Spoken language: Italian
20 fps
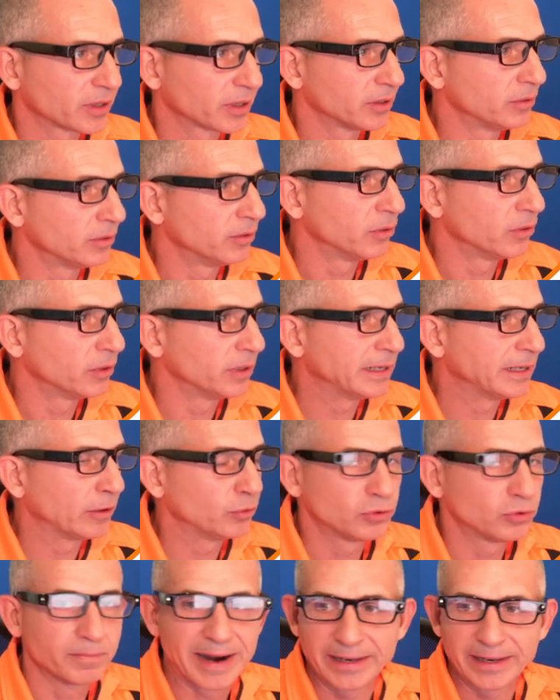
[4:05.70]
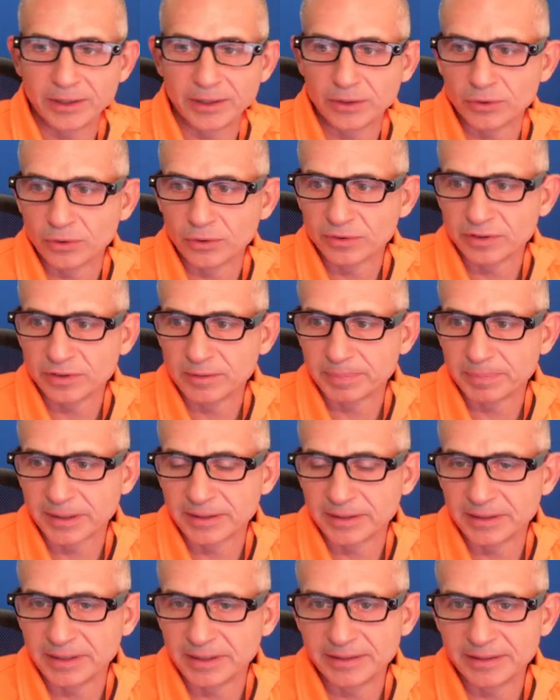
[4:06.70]
non, in automatico non si
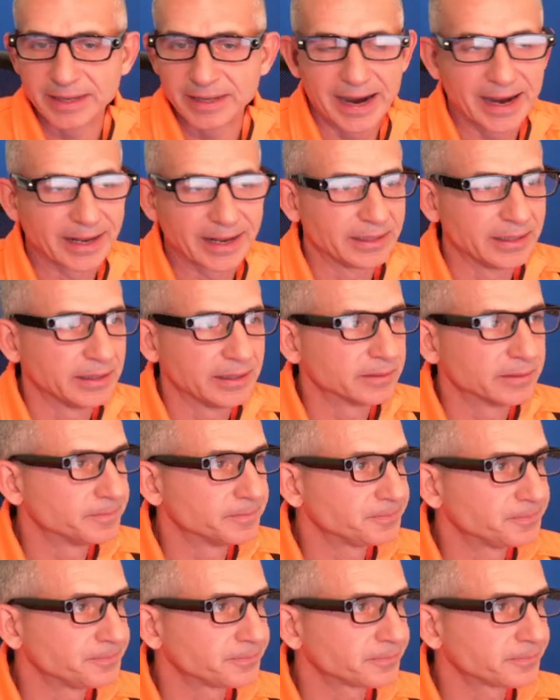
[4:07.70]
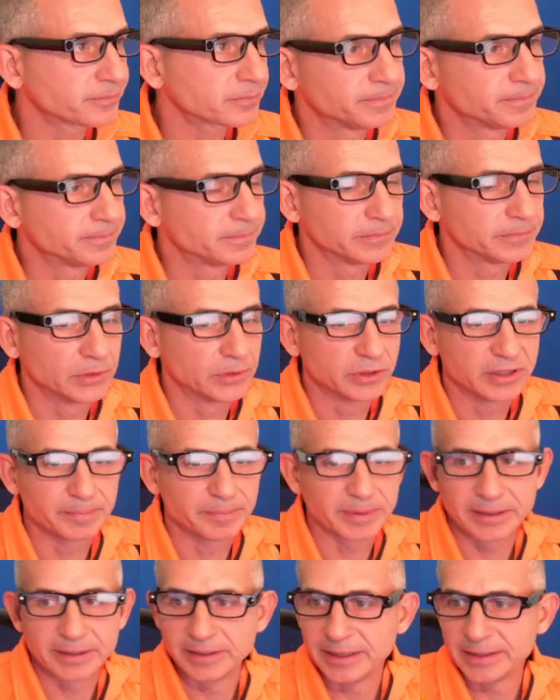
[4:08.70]
prende dei dati non si
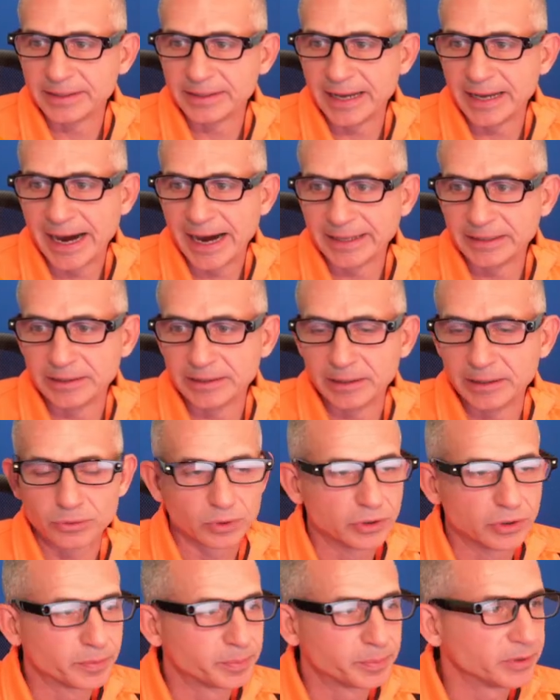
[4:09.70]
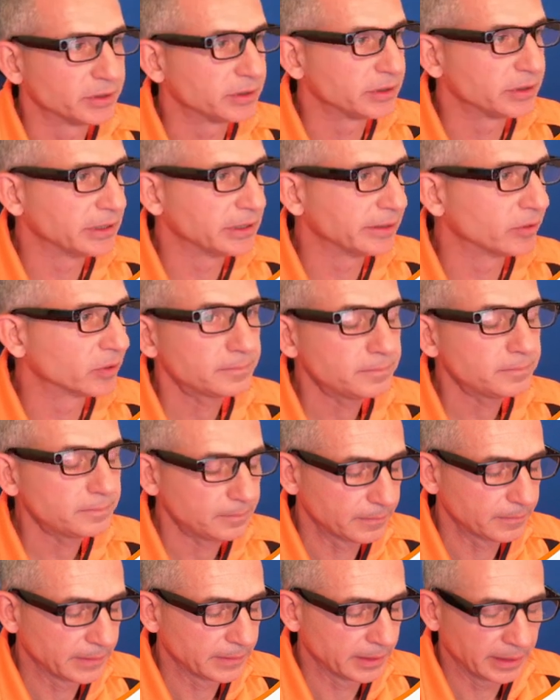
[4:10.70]
prende dei dati dal tuo dispositivo.
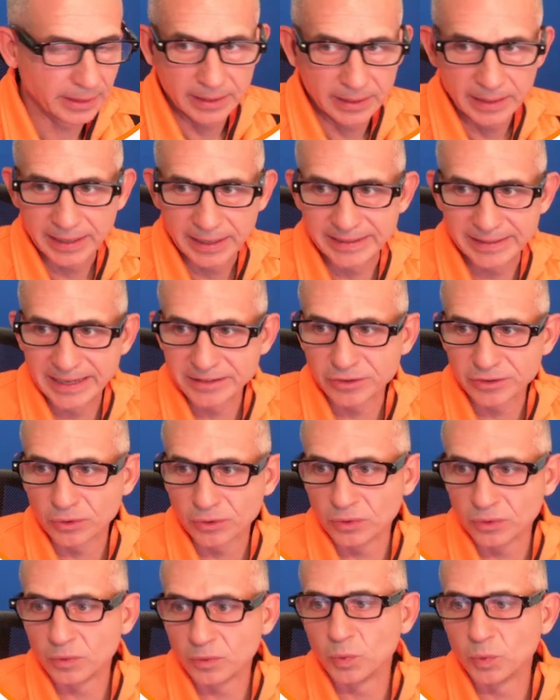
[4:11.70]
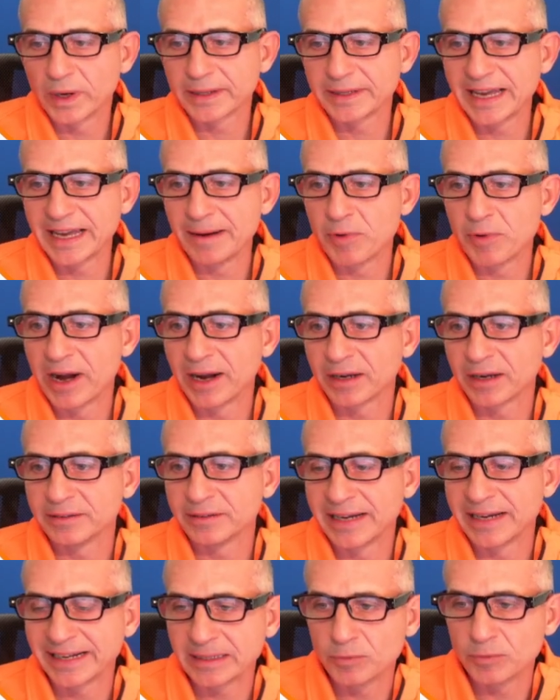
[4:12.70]
Adesso guardiamo anche un
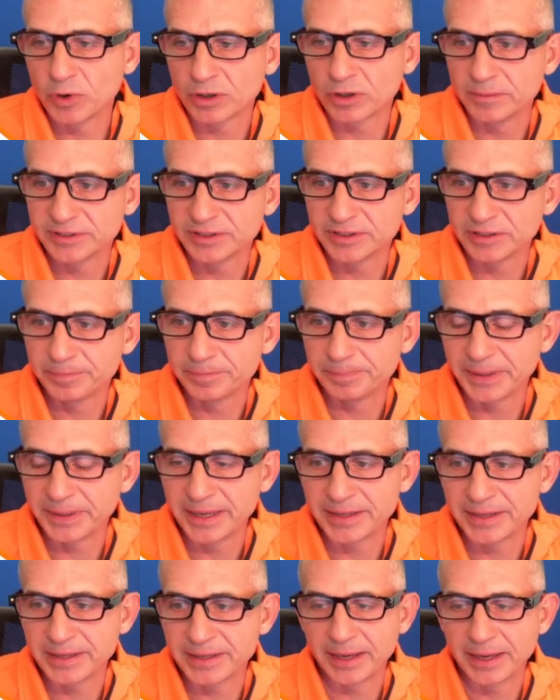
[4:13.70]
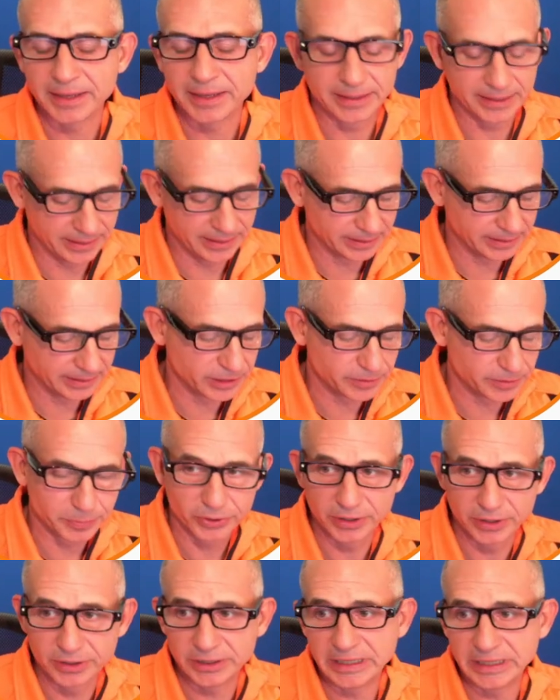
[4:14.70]
attimo come si spegne il
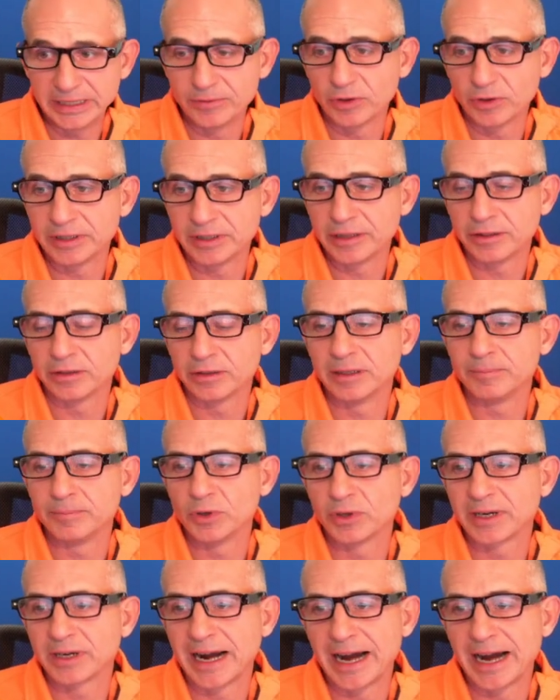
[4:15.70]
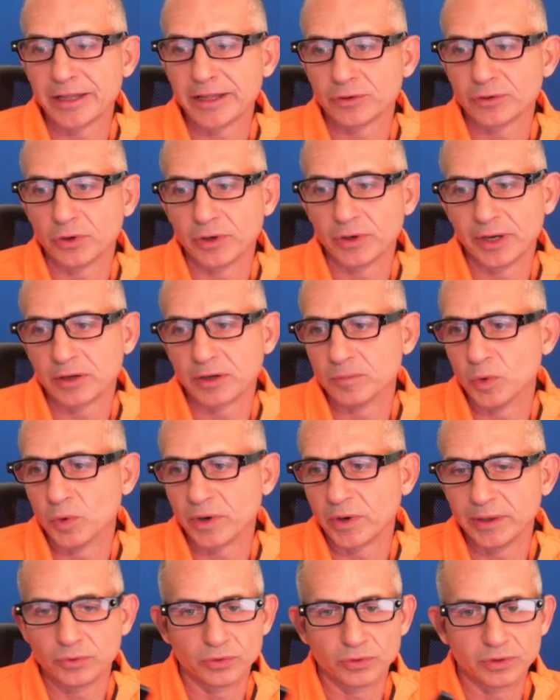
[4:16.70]
dispositivo, adesso nel mio caso e
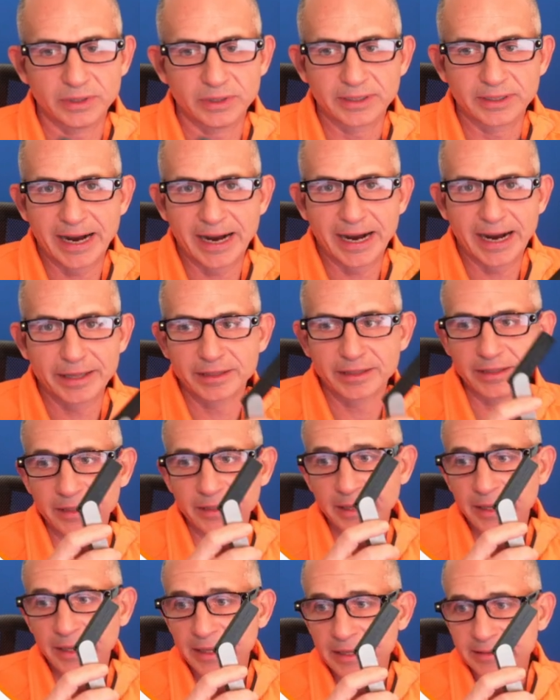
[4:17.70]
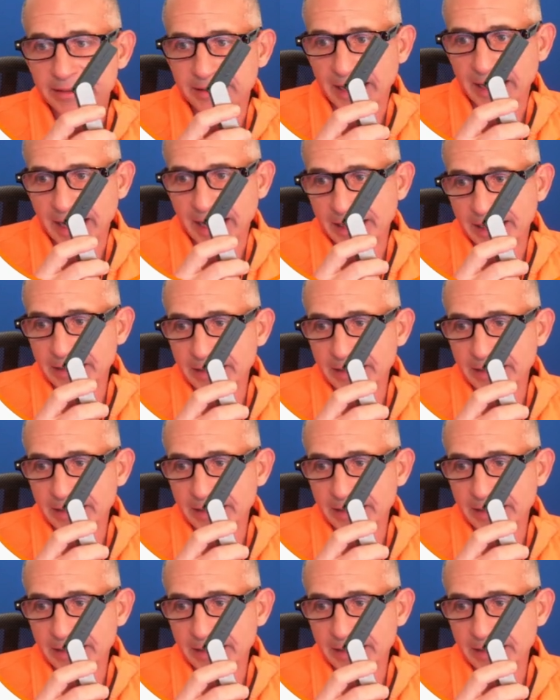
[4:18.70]
comunque in tutti i casi sarà il